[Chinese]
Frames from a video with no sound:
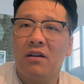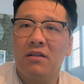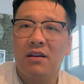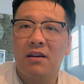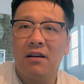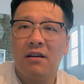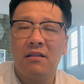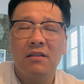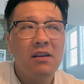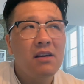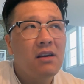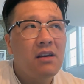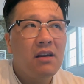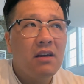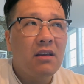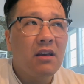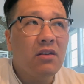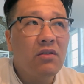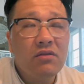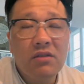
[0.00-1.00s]
这个
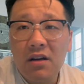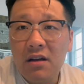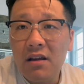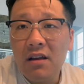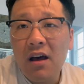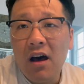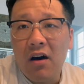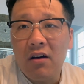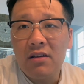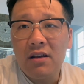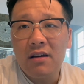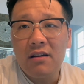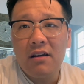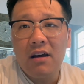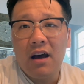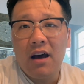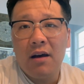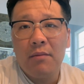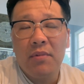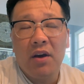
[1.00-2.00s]
也都是很好的
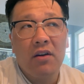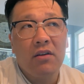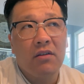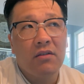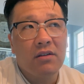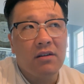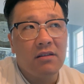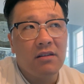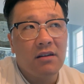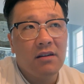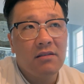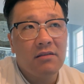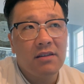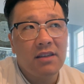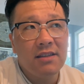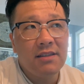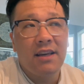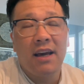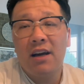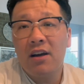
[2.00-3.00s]
啊。表友可能
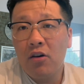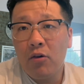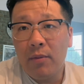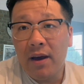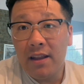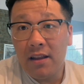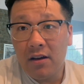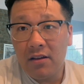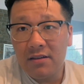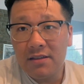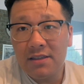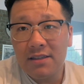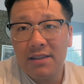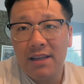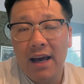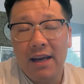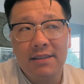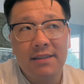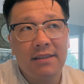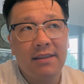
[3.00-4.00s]
以前购买到的积
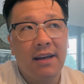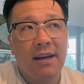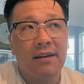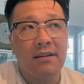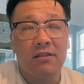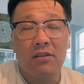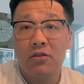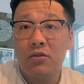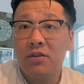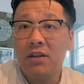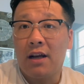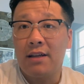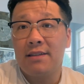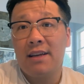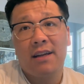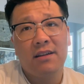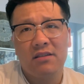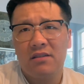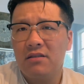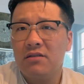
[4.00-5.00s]
家，现在可能都涨
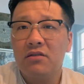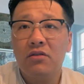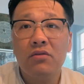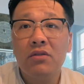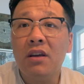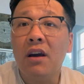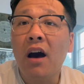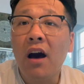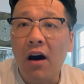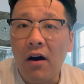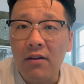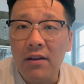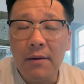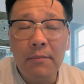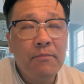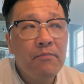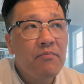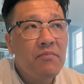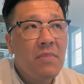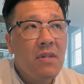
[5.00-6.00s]
价了，其实都挺好的
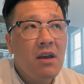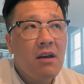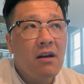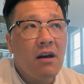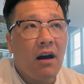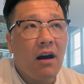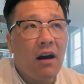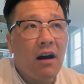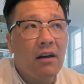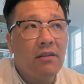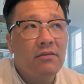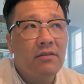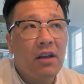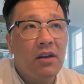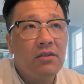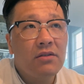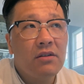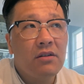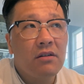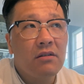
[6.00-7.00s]
啊，
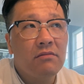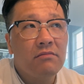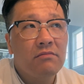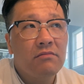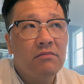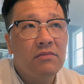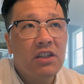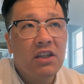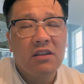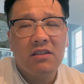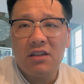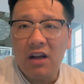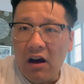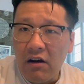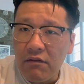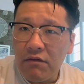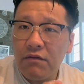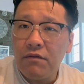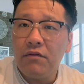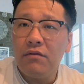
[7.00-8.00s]
但是。这个
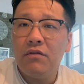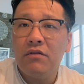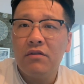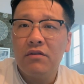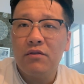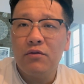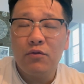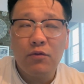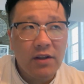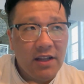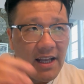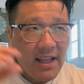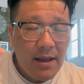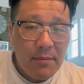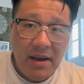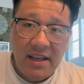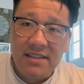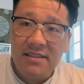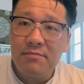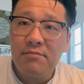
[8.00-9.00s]
涨幅，如果大家
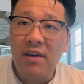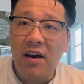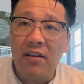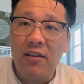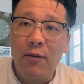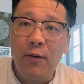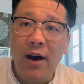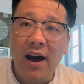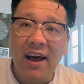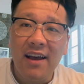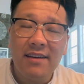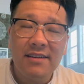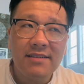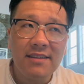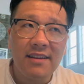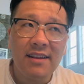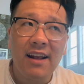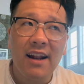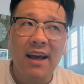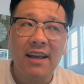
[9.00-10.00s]
买新表的话，
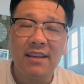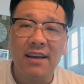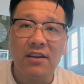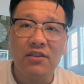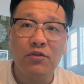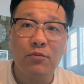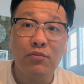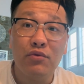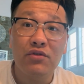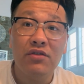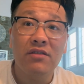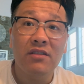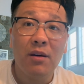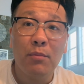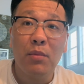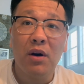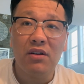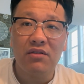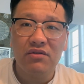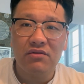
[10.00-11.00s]
现在来讲就不是那
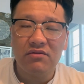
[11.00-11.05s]
么